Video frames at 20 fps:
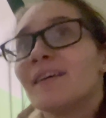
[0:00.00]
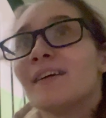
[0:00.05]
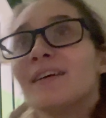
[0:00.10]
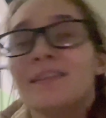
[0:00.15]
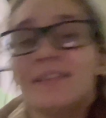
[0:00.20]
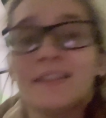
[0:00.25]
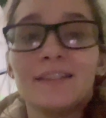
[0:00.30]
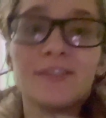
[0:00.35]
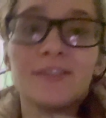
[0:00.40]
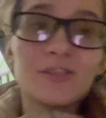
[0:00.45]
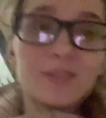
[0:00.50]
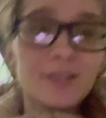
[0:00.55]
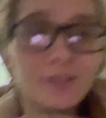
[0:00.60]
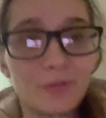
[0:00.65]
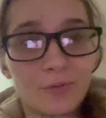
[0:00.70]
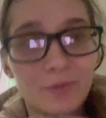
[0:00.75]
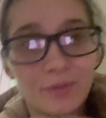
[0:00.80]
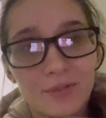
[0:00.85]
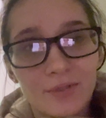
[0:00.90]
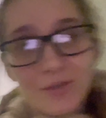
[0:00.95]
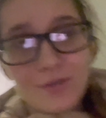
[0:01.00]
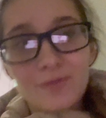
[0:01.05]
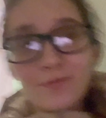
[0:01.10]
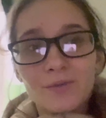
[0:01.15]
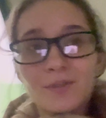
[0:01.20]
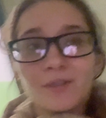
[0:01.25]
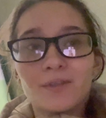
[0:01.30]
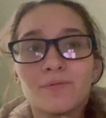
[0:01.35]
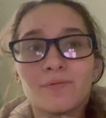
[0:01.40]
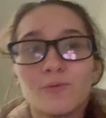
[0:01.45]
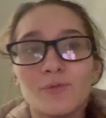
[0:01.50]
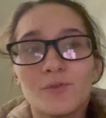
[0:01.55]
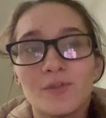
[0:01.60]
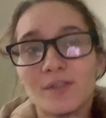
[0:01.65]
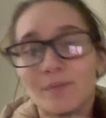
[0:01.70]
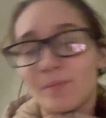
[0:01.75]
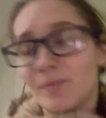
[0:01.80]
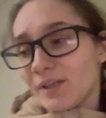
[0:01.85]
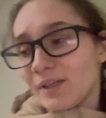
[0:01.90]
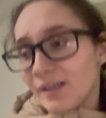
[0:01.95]
Я дошла только до четвертого, уже
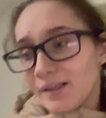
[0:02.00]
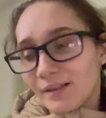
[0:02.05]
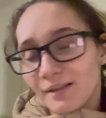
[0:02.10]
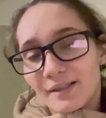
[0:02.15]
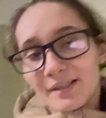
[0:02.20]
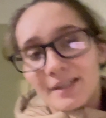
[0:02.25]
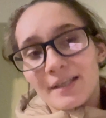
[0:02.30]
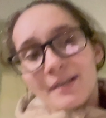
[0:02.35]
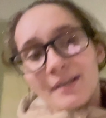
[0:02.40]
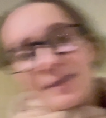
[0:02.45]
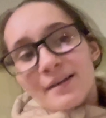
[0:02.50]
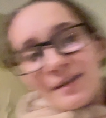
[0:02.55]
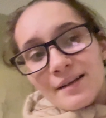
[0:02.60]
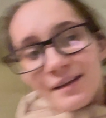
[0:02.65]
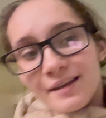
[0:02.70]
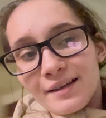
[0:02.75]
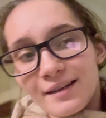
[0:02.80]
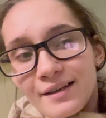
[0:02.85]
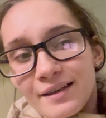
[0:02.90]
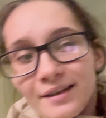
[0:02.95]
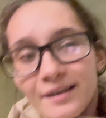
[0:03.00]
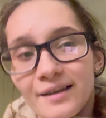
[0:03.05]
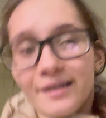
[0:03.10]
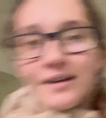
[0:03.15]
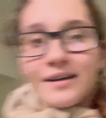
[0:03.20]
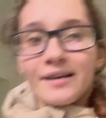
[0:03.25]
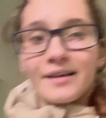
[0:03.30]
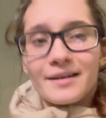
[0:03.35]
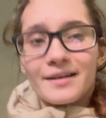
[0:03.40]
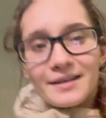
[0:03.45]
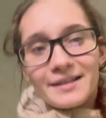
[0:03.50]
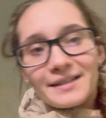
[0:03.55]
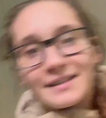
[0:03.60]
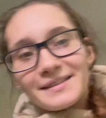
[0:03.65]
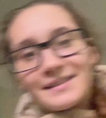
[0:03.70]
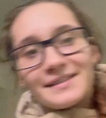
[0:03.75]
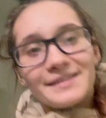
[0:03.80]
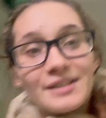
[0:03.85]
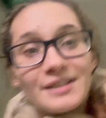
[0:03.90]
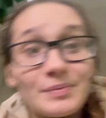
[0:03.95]
запыхалась. А как ходить
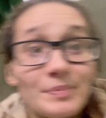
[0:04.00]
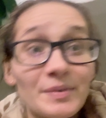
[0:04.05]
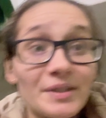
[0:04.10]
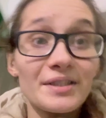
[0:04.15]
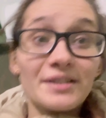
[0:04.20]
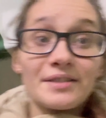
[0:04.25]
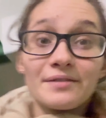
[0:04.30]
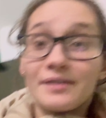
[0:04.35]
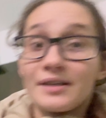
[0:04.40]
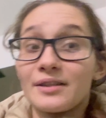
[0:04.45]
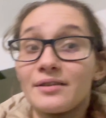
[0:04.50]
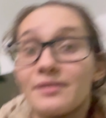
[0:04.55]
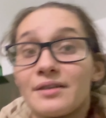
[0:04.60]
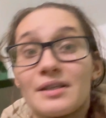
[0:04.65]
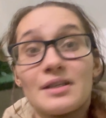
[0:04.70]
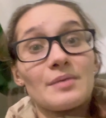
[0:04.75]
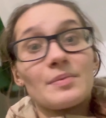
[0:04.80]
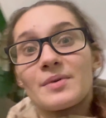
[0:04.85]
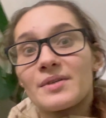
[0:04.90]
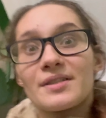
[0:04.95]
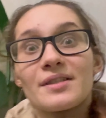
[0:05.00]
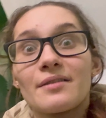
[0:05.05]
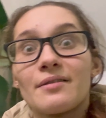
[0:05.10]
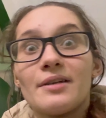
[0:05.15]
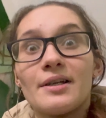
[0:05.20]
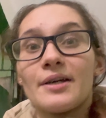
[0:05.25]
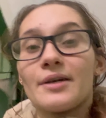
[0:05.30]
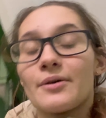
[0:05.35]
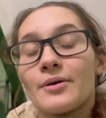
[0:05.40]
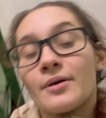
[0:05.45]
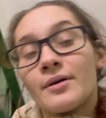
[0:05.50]
с детьми на девятого, я не представляю.